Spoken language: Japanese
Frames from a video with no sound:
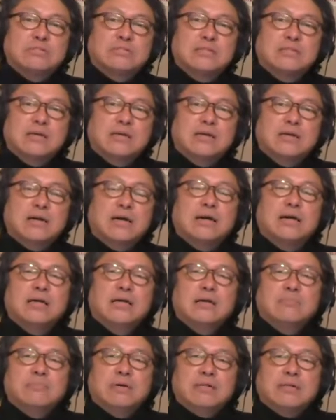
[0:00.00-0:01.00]
世代が、
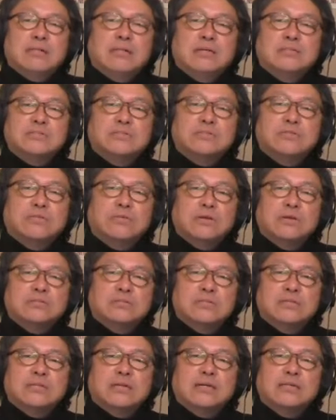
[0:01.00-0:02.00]
まあ、75
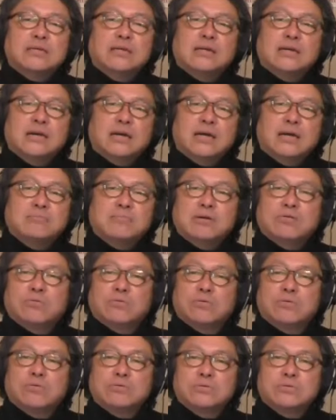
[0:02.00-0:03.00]
年過ぎたあたりから、まあ、
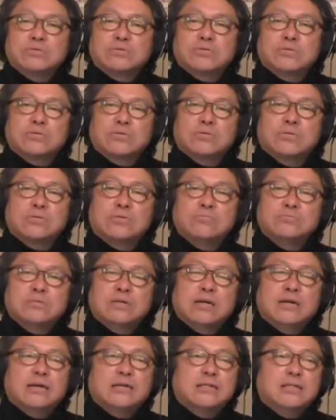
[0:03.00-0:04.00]
高校卒業を
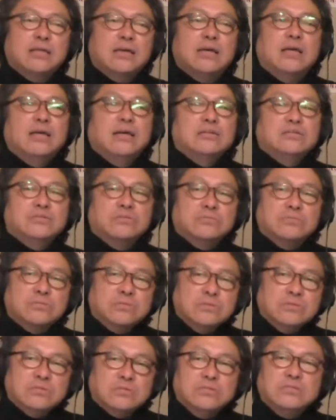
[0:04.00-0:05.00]
迎えて、ちょっと
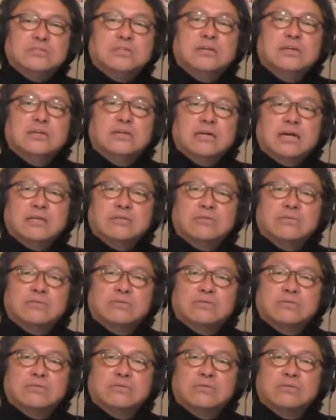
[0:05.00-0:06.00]
ずつ、あ
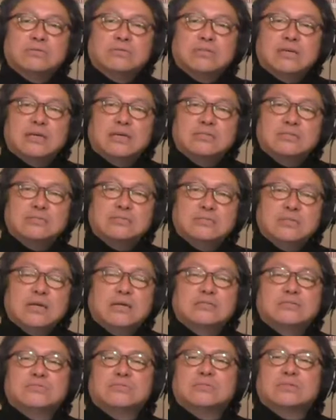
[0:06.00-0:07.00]
の、清純
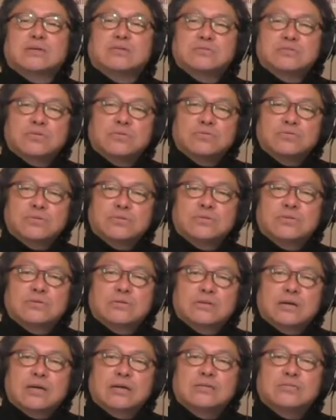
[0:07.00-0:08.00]
な女性、少女
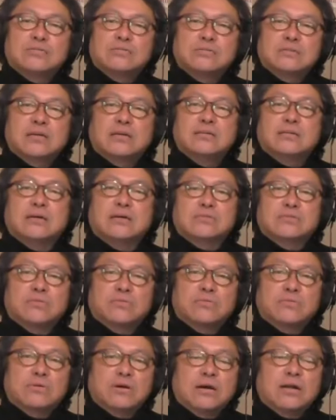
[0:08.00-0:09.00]
アイドル的なと
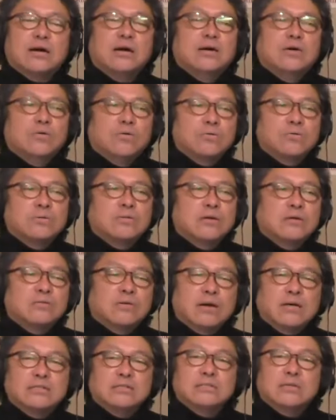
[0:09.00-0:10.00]
ころから、大人の
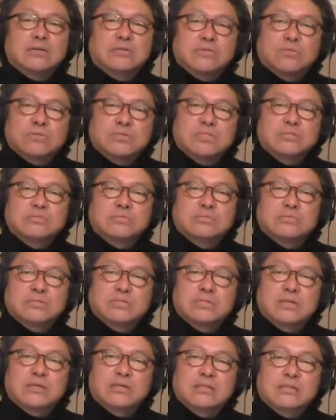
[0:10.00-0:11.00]
歌詞へとこうシフト
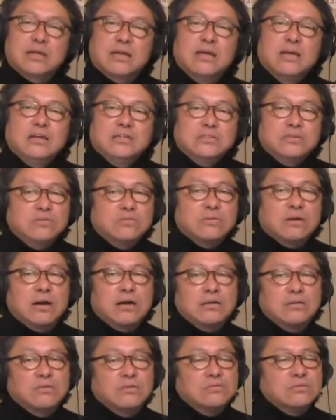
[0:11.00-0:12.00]
していって、ちょっと
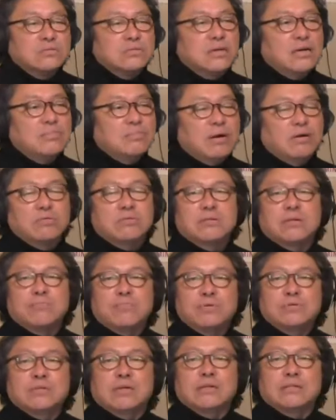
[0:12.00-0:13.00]
楽曲が、まあ、大人っ
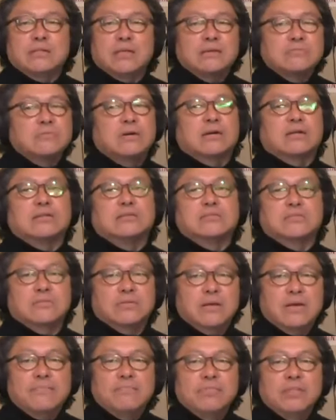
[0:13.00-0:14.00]
ぽくなっていくわけですよね。